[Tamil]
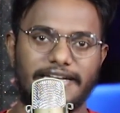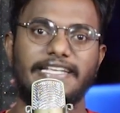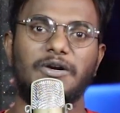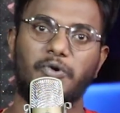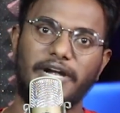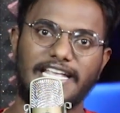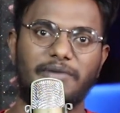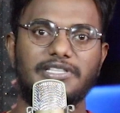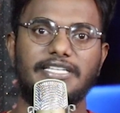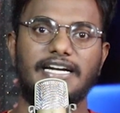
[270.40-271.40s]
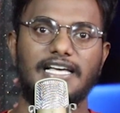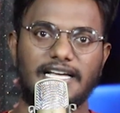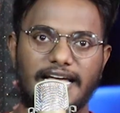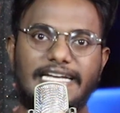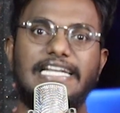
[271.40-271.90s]
நீங்கள் ஒரு வாட்டி ஏமாத்துட்டீங்களா
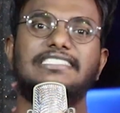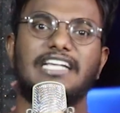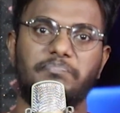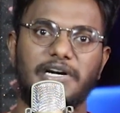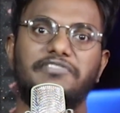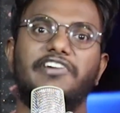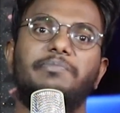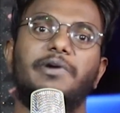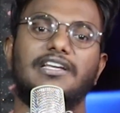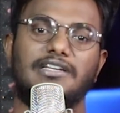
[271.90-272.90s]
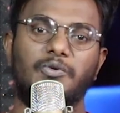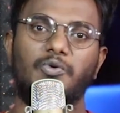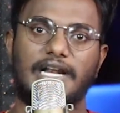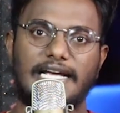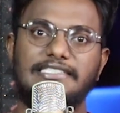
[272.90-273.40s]
அட்லீஸ்ட் கம்ப்ளைண்ட் ஃபைல் பண்ணுங்கள்
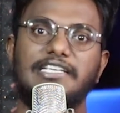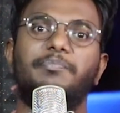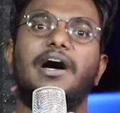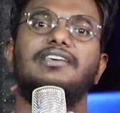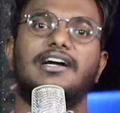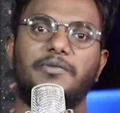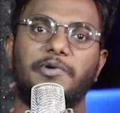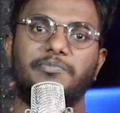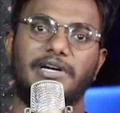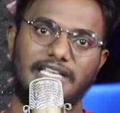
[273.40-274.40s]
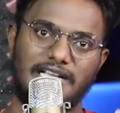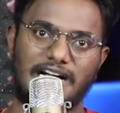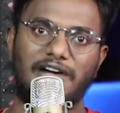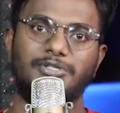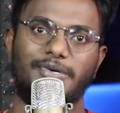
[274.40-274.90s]
உங்கள் ரகசியம் பாதுகாக்கப்படும்படி
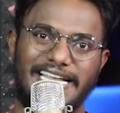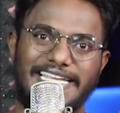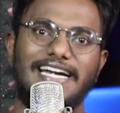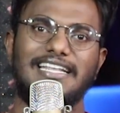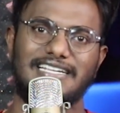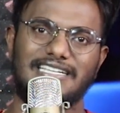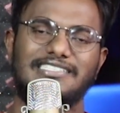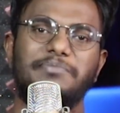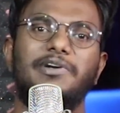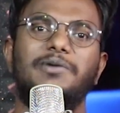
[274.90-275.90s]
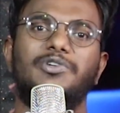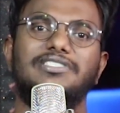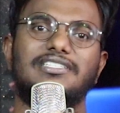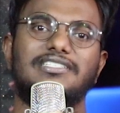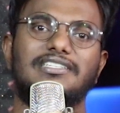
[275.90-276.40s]
காவல்துறையிட்ட கேட்டுக்கங்க சிம்பிளாக
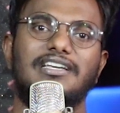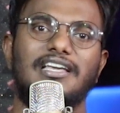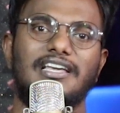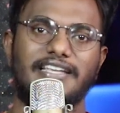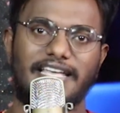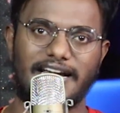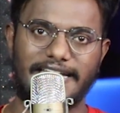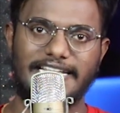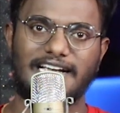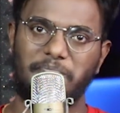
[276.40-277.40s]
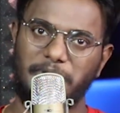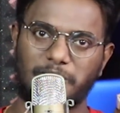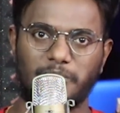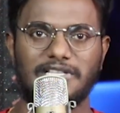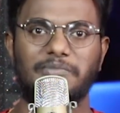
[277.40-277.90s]
முடிஞ்சிருச்சு ஏன்னா நீங்கள்
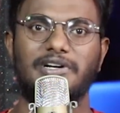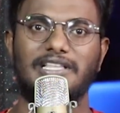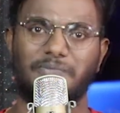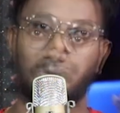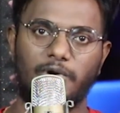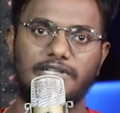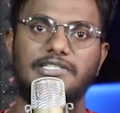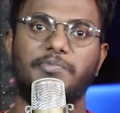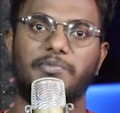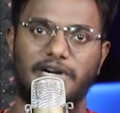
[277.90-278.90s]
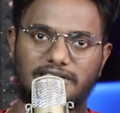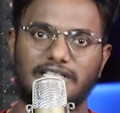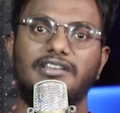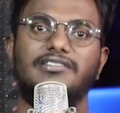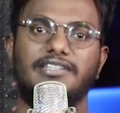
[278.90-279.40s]
கம்ப்ளைண்ட் கொடுத்தா மட்டும் தான் போலீஸ் டிபார்ட்மெண்ட்டுக்கு
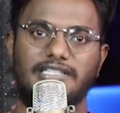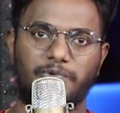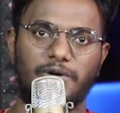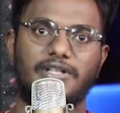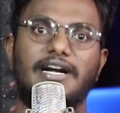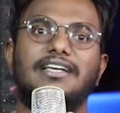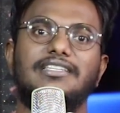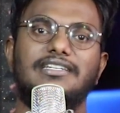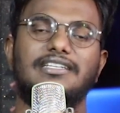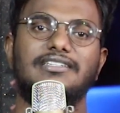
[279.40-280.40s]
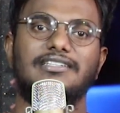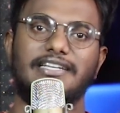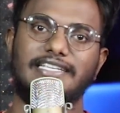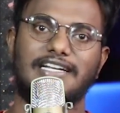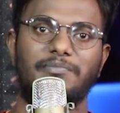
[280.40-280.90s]
தெரியும் இது போல் ஒன்று நடக்குதுன்ட்டு
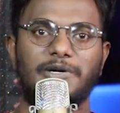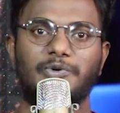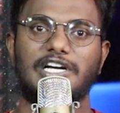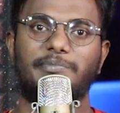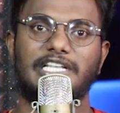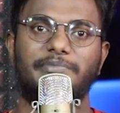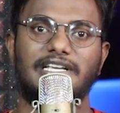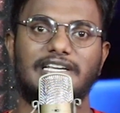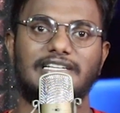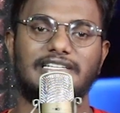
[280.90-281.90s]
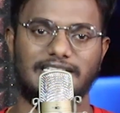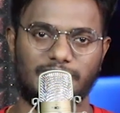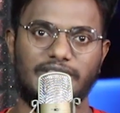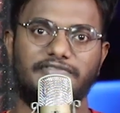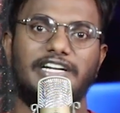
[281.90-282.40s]
நீங்கள் கம்ப்ளைண்ட் கொடுக்காம தான் எப்படிங்க
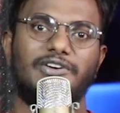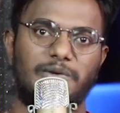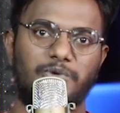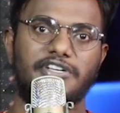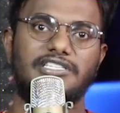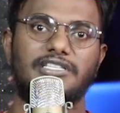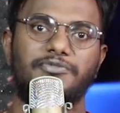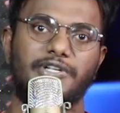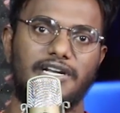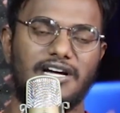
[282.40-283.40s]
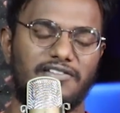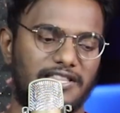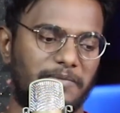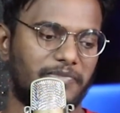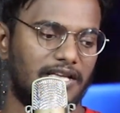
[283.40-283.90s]
ஸோ இந்த வேண்டுகோளாக முன் வச்சுருந்த வீடியோ
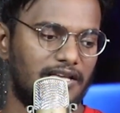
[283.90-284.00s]
அவ்வளோதான்